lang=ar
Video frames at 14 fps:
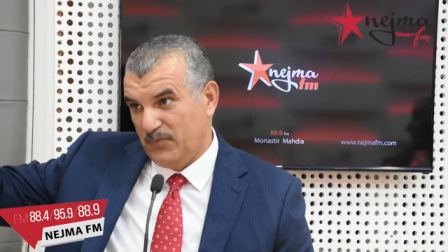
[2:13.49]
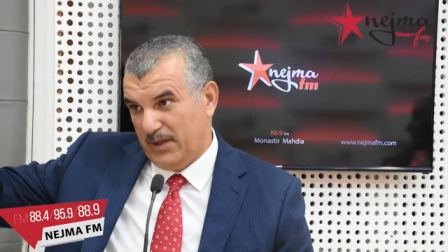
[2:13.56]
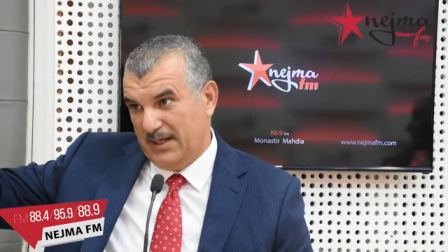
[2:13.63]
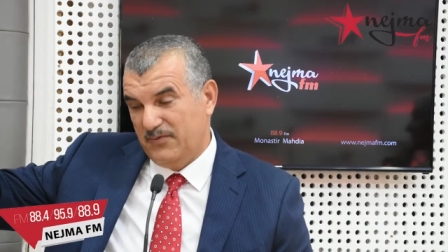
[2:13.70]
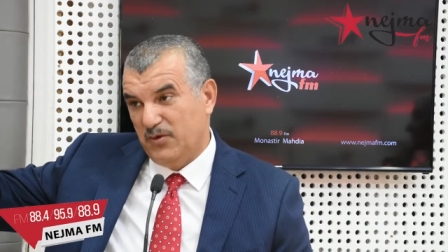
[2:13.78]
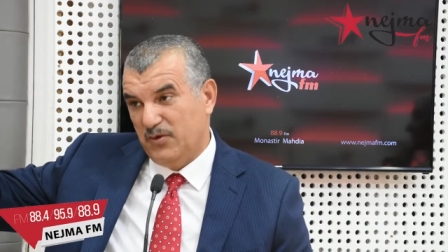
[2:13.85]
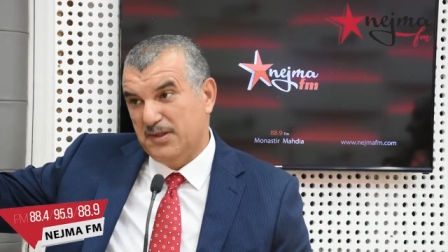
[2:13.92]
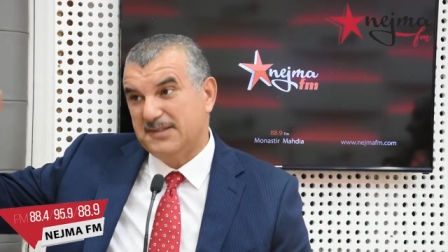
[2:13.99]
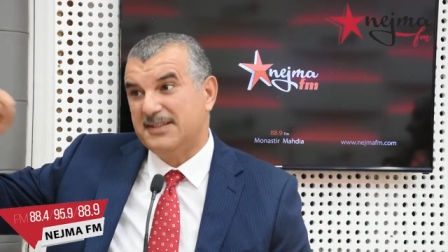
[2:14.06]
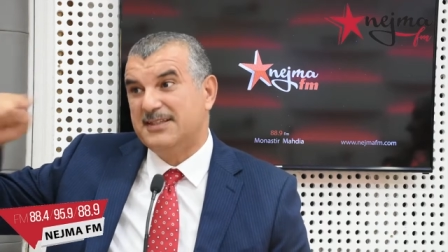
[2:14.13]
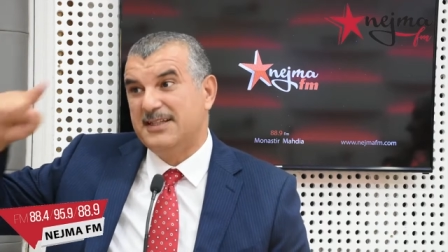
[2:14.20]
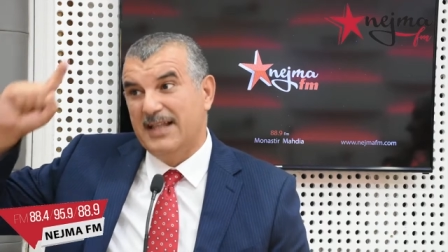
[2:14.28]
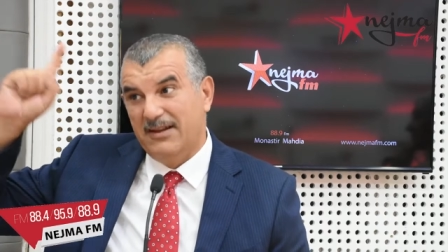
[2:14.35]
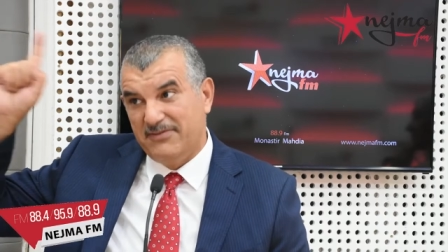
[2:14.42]
اللي فوق ال
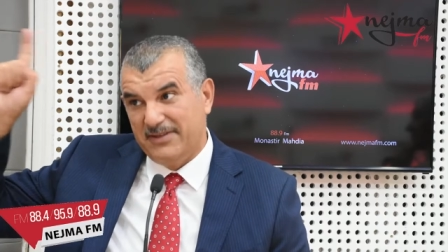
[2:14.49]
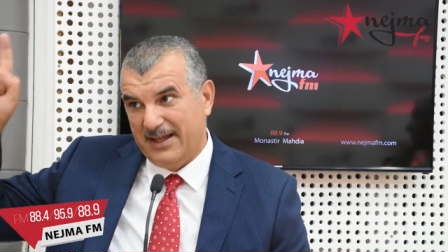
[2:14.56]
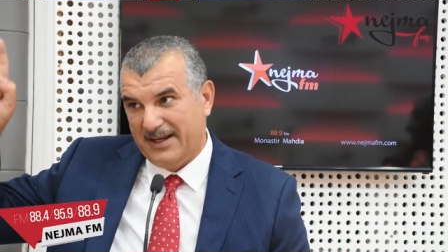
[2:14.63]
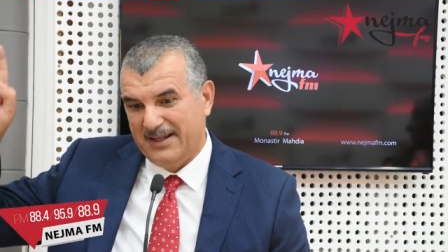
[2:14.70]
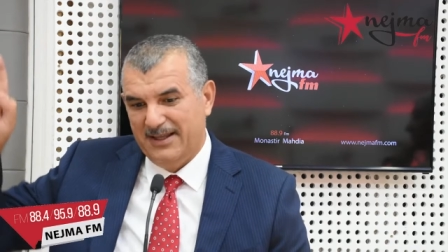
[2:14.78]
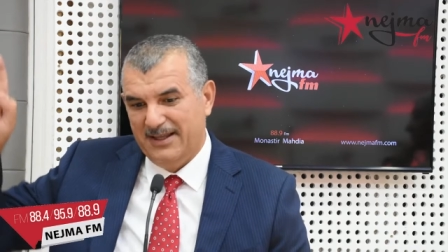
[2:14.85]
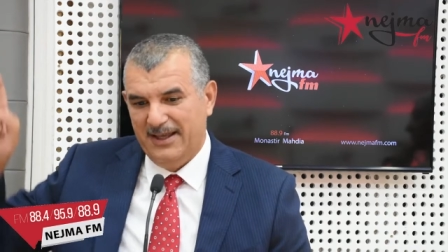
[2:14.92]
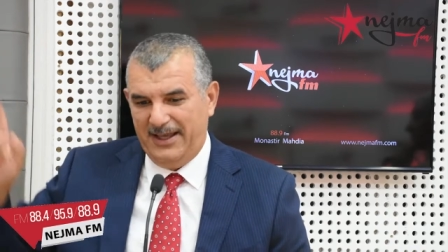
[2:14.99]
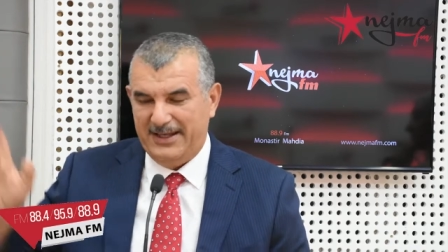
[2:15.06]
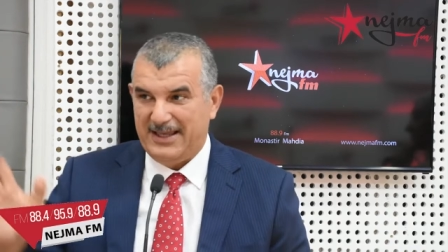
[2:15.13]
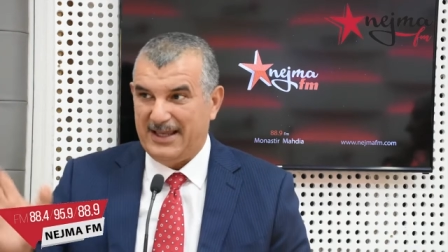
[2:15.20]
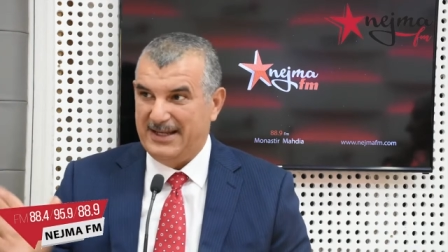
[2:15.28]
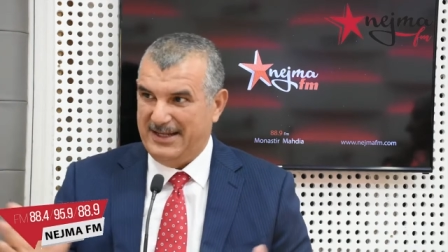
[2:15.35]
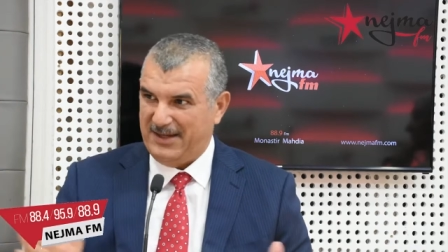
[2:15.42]
60000 دينار أي. احنا
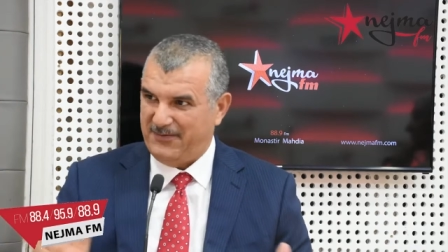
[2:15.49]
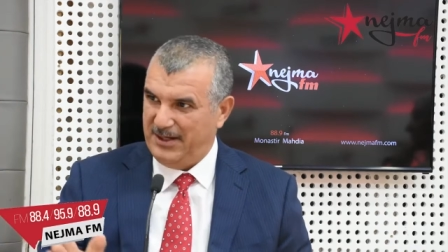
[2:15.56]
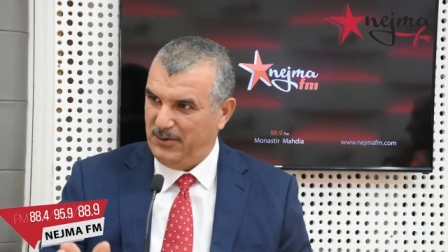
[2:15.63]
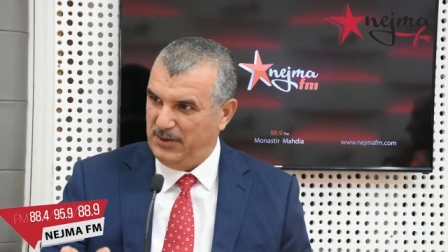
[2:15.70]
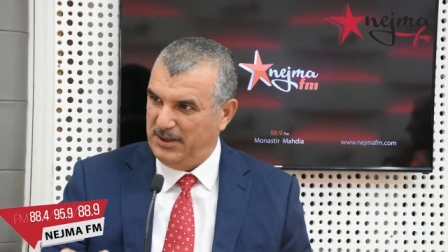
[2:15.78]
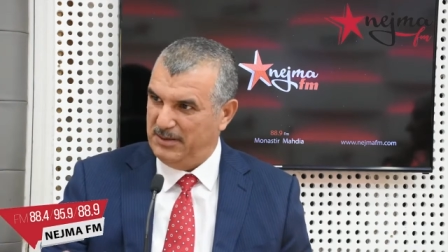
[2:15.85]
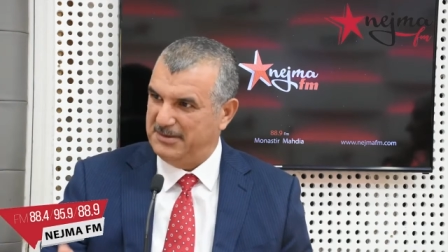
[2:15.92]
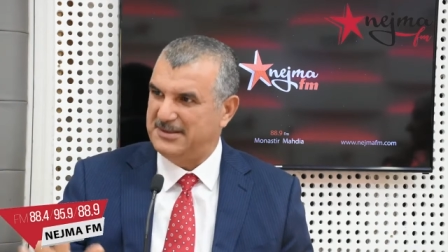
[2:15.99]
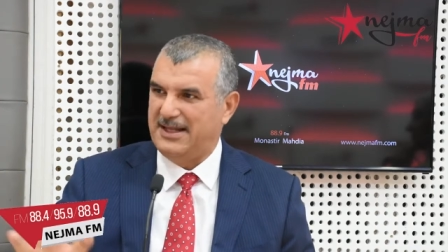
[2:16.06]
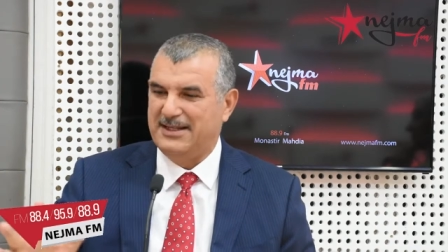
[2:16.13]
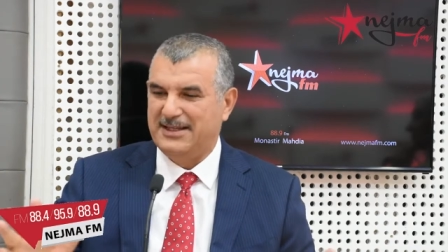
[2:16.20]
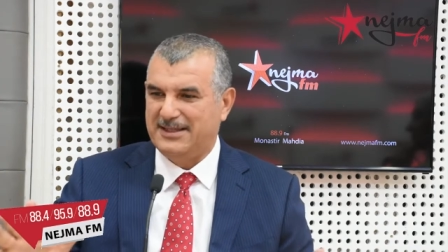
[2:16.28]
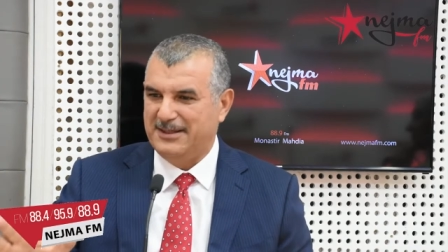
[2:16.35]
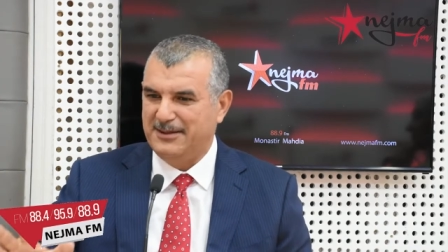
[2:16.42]
خليناك في الاول لبس
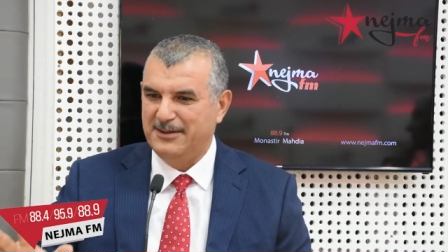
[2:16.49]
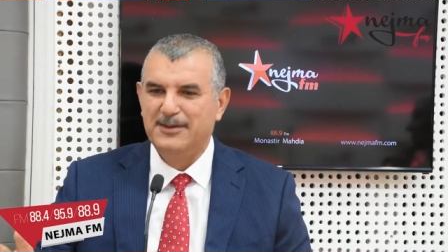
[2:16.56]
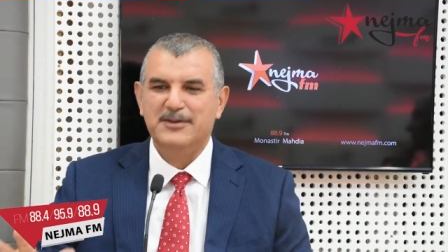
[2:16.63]
عليكي